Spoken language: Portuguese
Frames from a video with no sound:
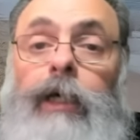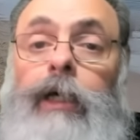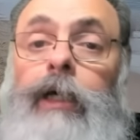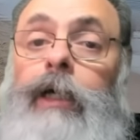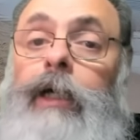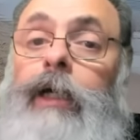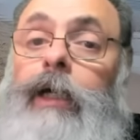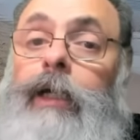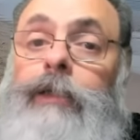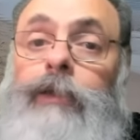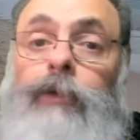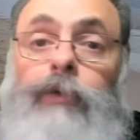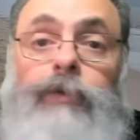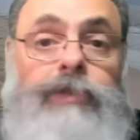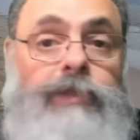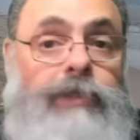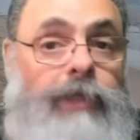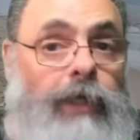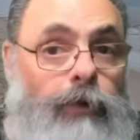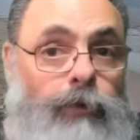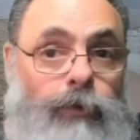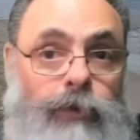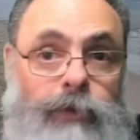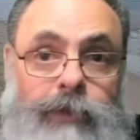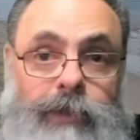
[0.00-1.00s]
é, não
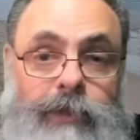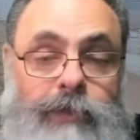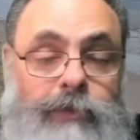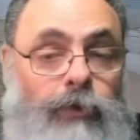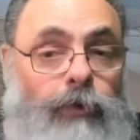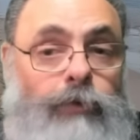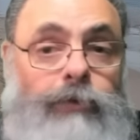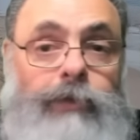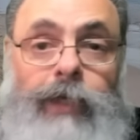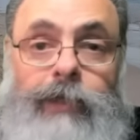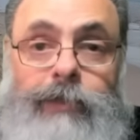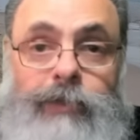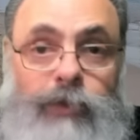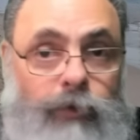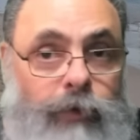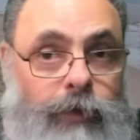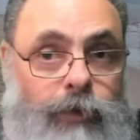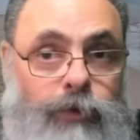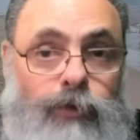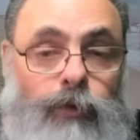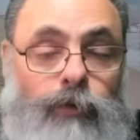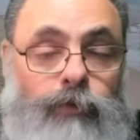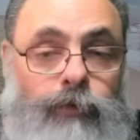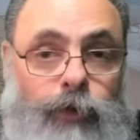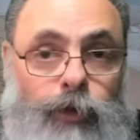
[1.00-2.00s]
está acontecendo, não está sendo
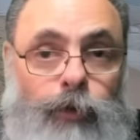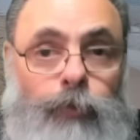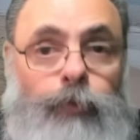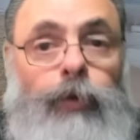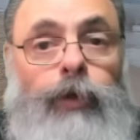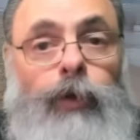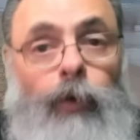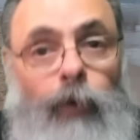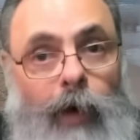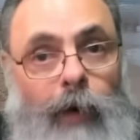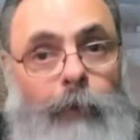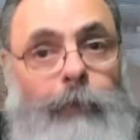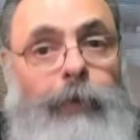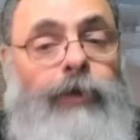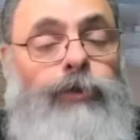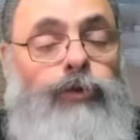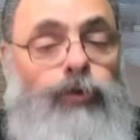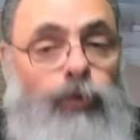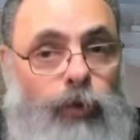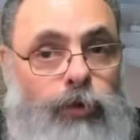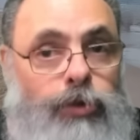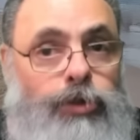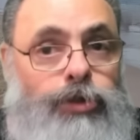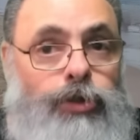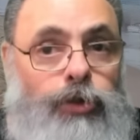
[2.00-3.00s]
resolvido porque o Hamas
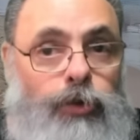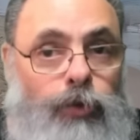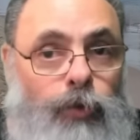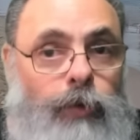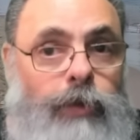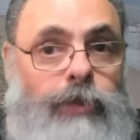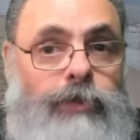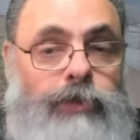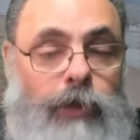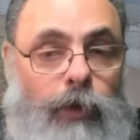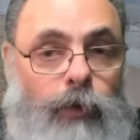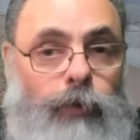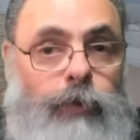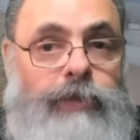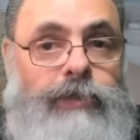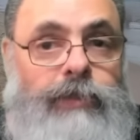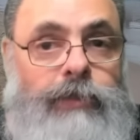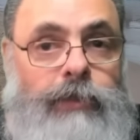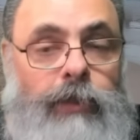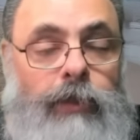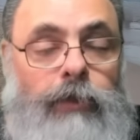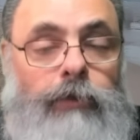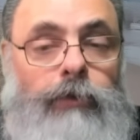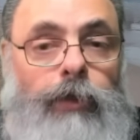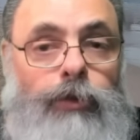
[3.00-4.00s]
continua
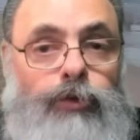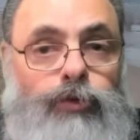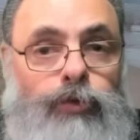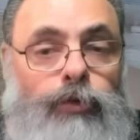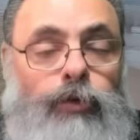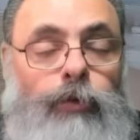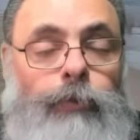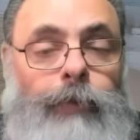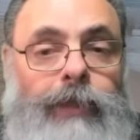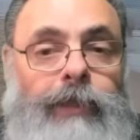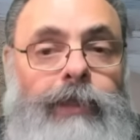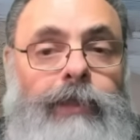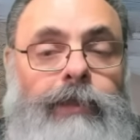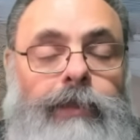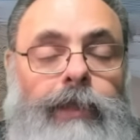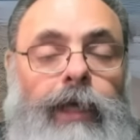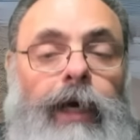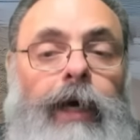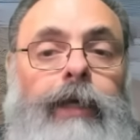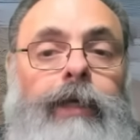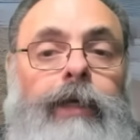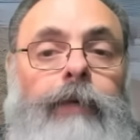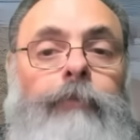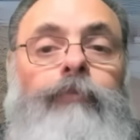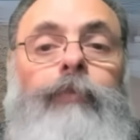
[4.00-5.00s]
sequestrando ajuda
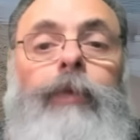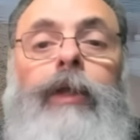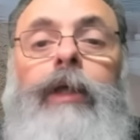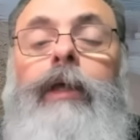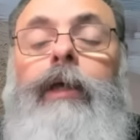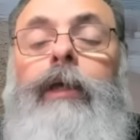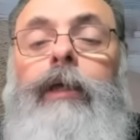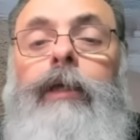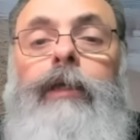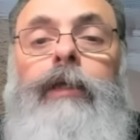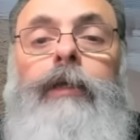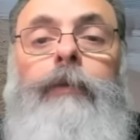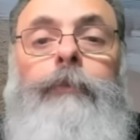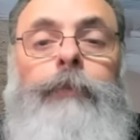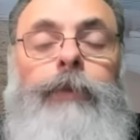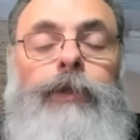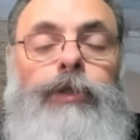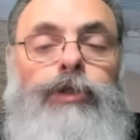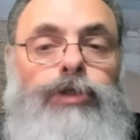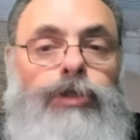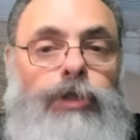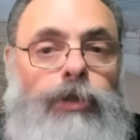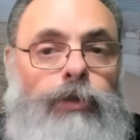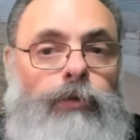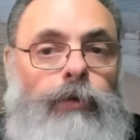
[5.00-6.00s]
humanitária e
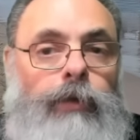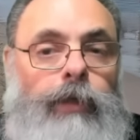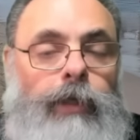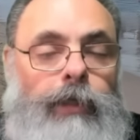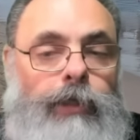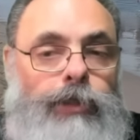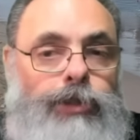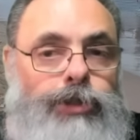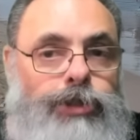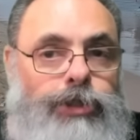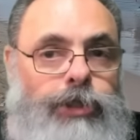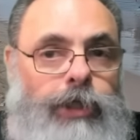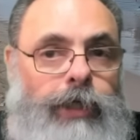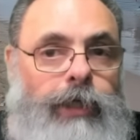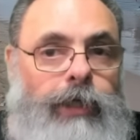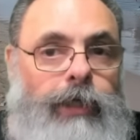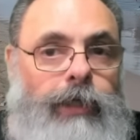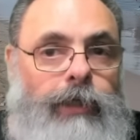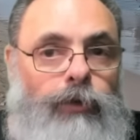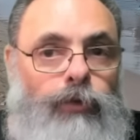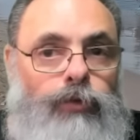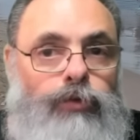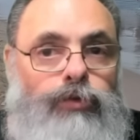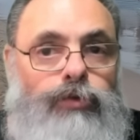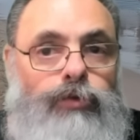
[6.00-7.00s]
impedindo que ela
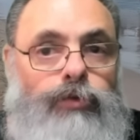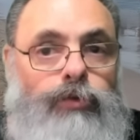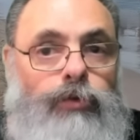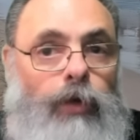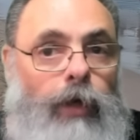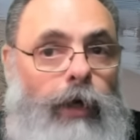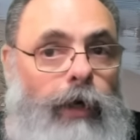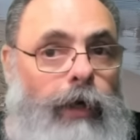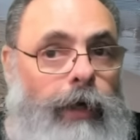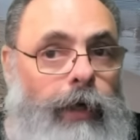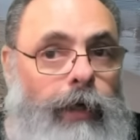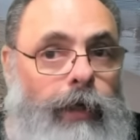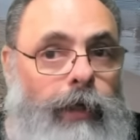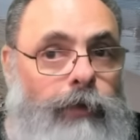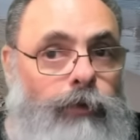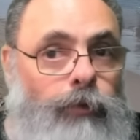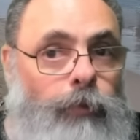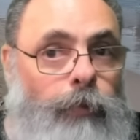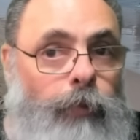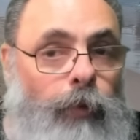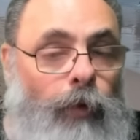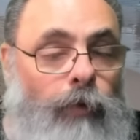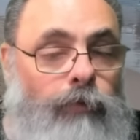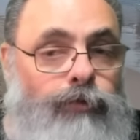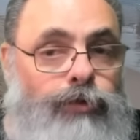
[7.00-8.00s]
chegue nos, é, no
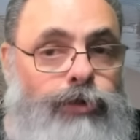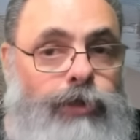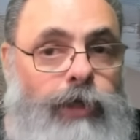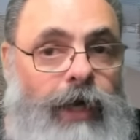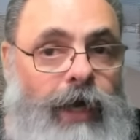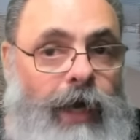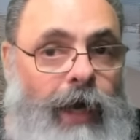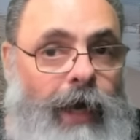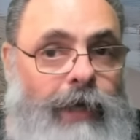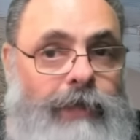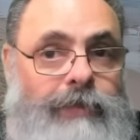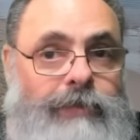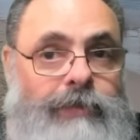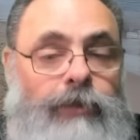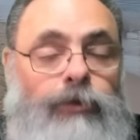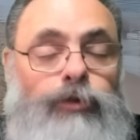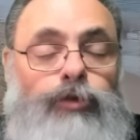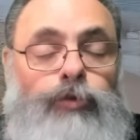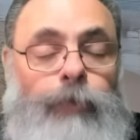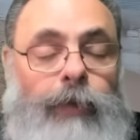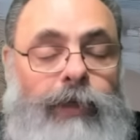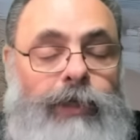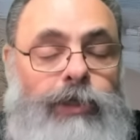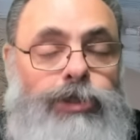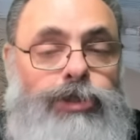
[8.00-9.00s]
povo de Gaza,
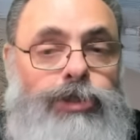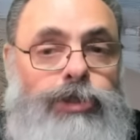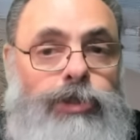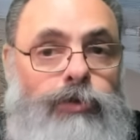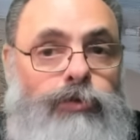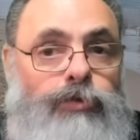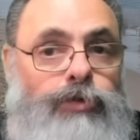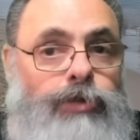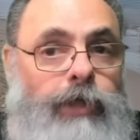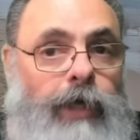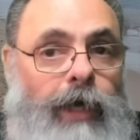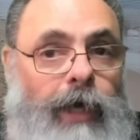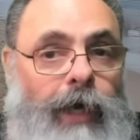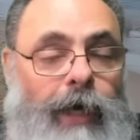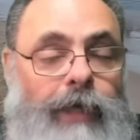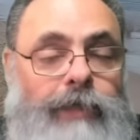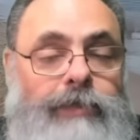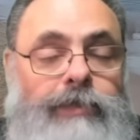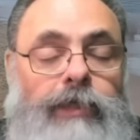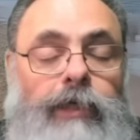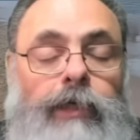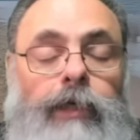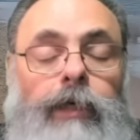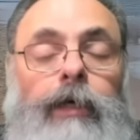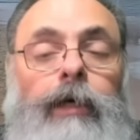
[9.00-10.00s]
nos palestinos de
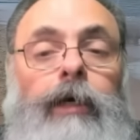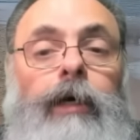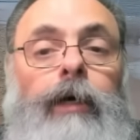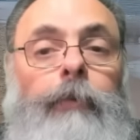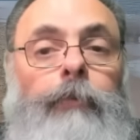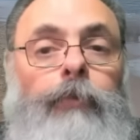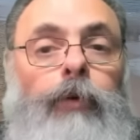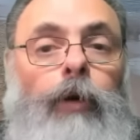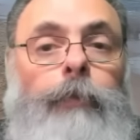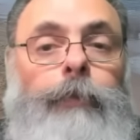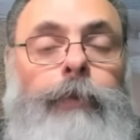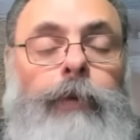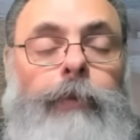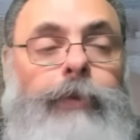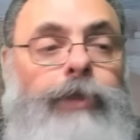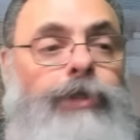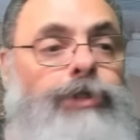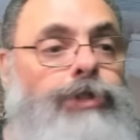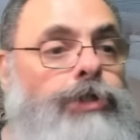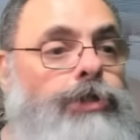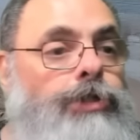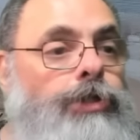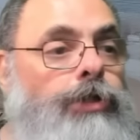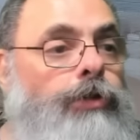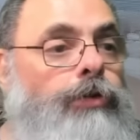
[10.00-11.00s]
Gaza,
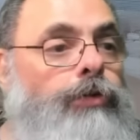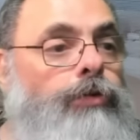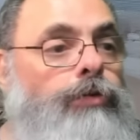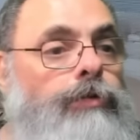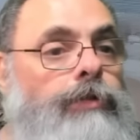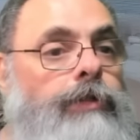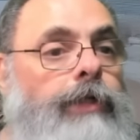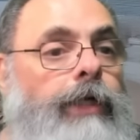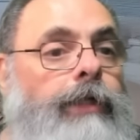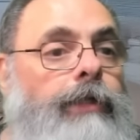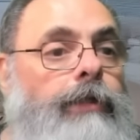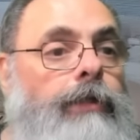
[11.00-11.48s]
propriamente ditos. Né?